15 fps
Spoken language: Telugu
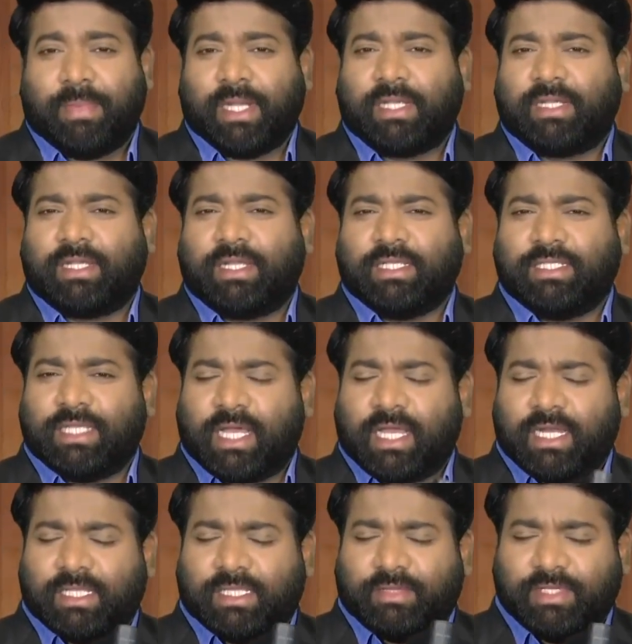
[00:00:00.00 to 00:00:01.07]

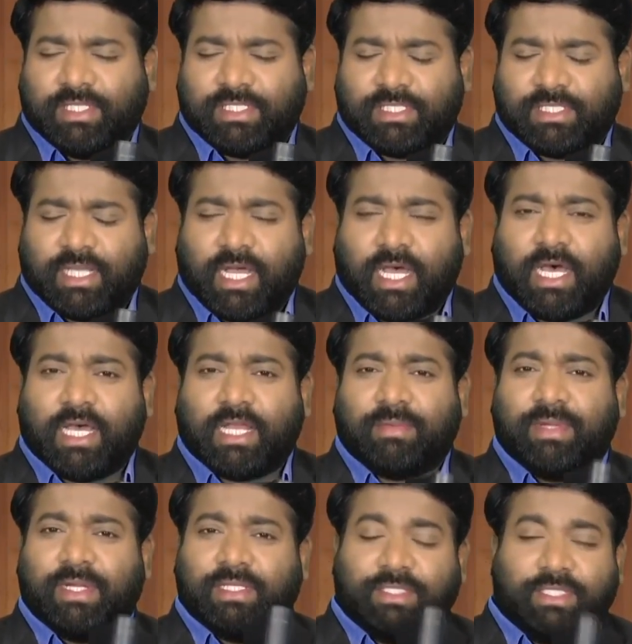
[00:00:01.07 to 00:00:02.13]
పట్టజాలనంత
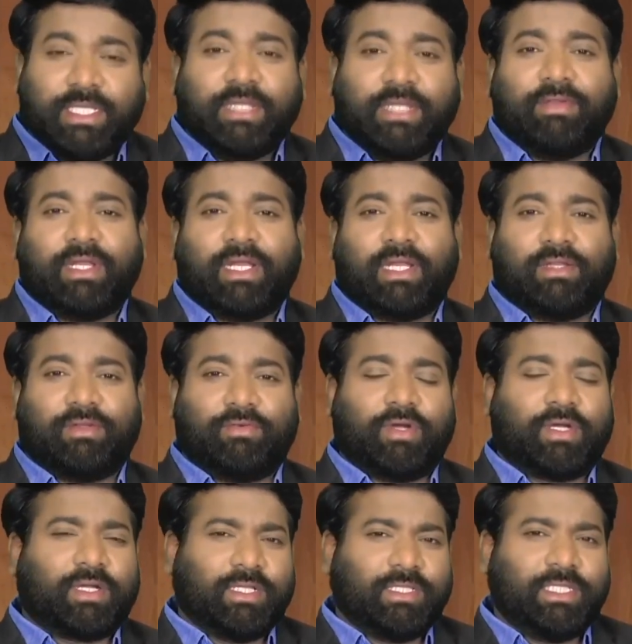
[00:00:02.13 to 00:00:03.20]
విస్తారమైన దీవెనలు
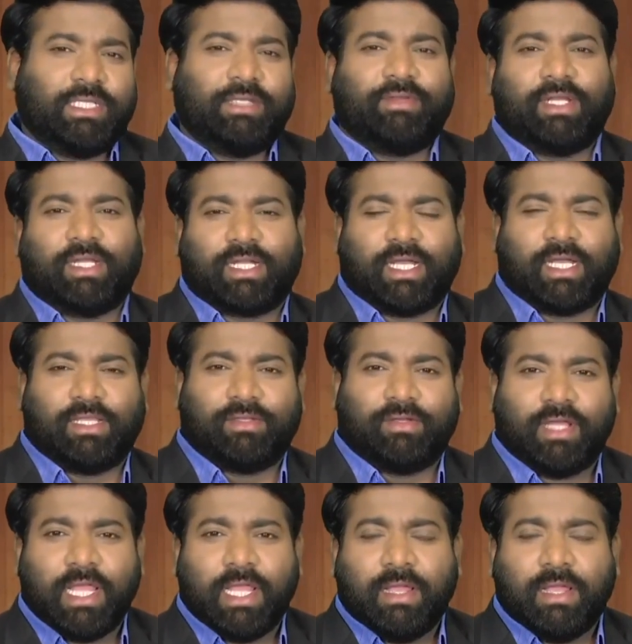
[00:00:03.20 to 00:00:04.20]
ఒక్క దీవెన కాదు